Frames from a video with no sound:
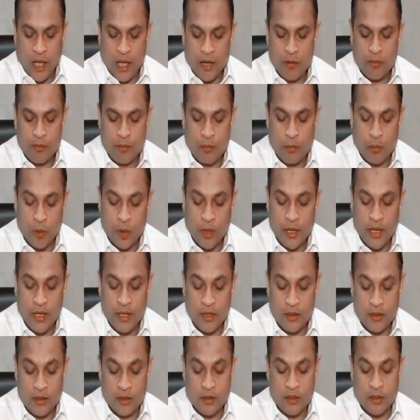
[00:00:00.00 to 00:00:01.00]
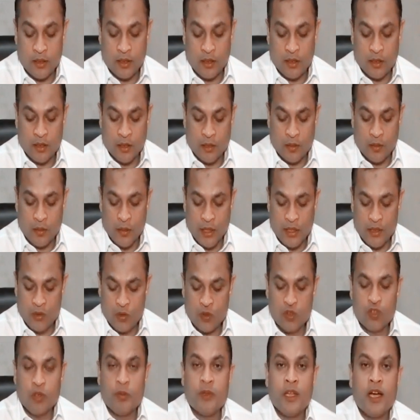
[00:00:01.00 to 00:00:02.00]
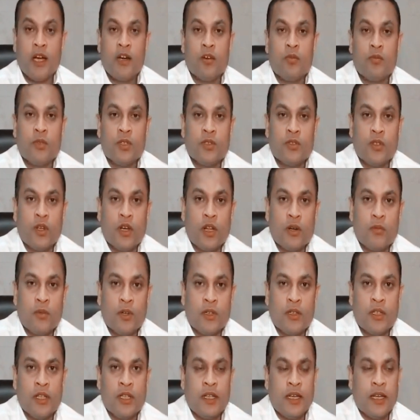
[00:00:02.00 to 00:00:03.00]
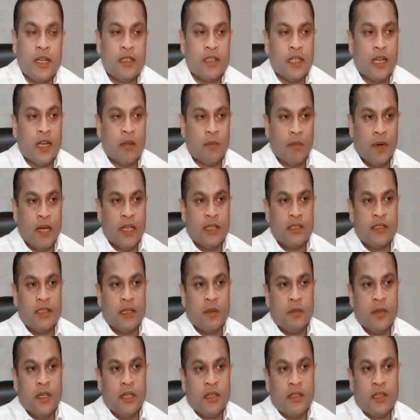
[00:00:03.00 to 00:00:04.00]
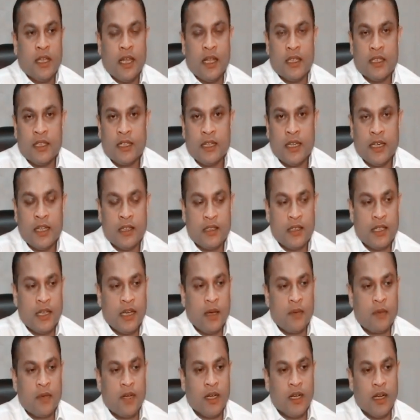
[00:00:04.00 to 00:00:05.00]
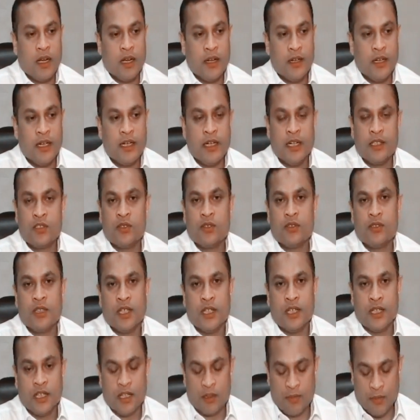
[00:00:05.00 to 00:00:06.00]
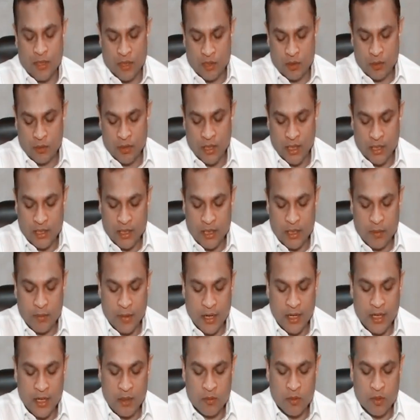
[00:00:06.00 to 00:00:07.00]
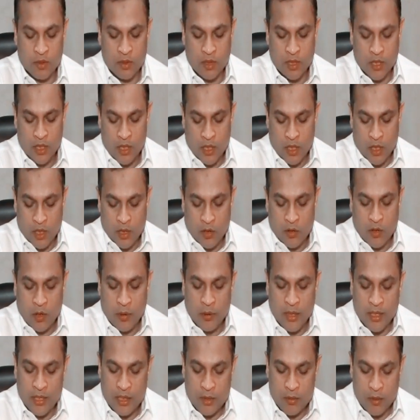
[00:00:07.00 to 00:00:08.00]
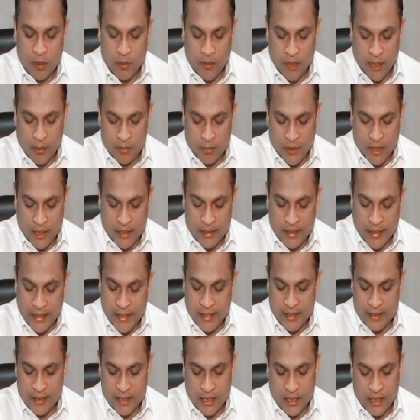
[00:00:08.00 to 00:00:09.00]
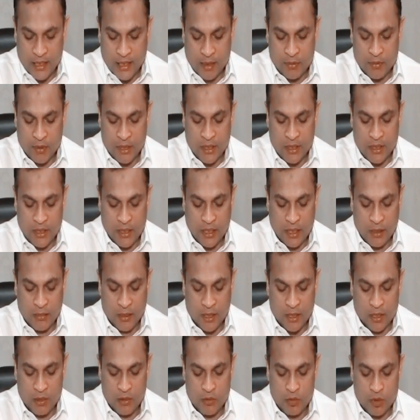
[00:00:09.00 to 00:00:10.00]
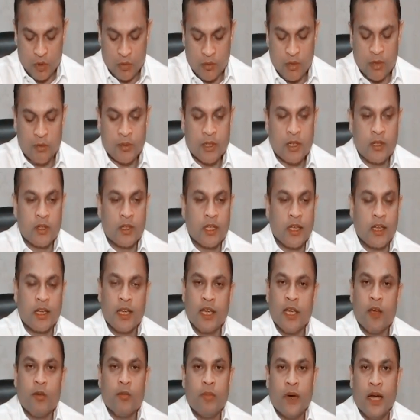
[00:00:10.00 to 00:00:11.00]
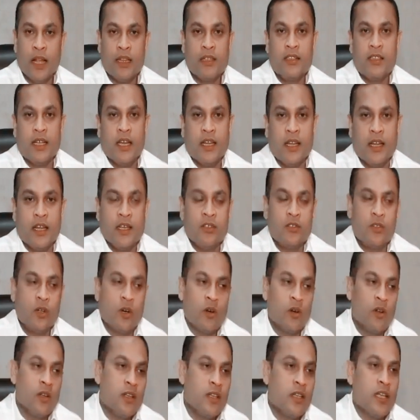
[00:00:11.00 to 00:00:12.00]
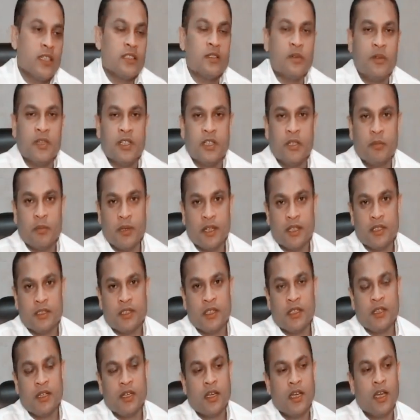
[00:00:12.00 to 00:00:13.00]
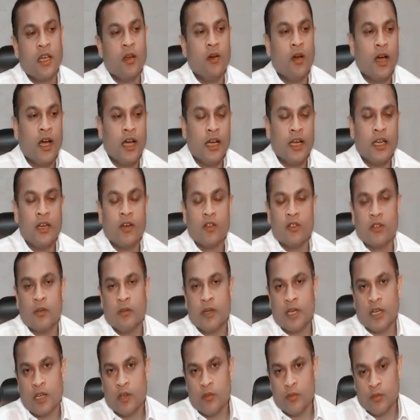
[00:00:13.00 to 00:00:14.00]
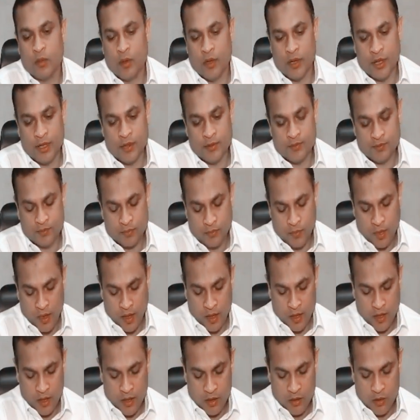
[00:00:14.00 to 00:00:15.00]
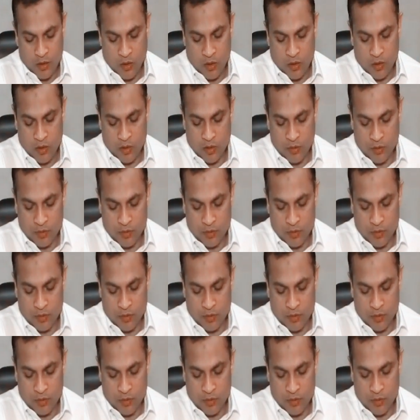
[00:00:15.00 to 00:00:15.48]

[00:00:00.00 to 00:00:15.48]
তারপরে ওই দুইশো বিরানব্বই জনের মধ্যে থেকে যারা বাদ যাবে তাদের ক্ষেত্রে আমরা ডিটেনশন সেন্টারের মাধ্যমে তাদেরকে পাঠাবো তবে ইতিপূর্বে আপনারা দেখেছেন আপনাদের আমাদেরও পূর্ব অভিজ্ঞতা কেউ বাদ যায় নাই সকলেই দেশে ফিরতে পেরেছে কেউ আগে অথবা কেউ পরে তো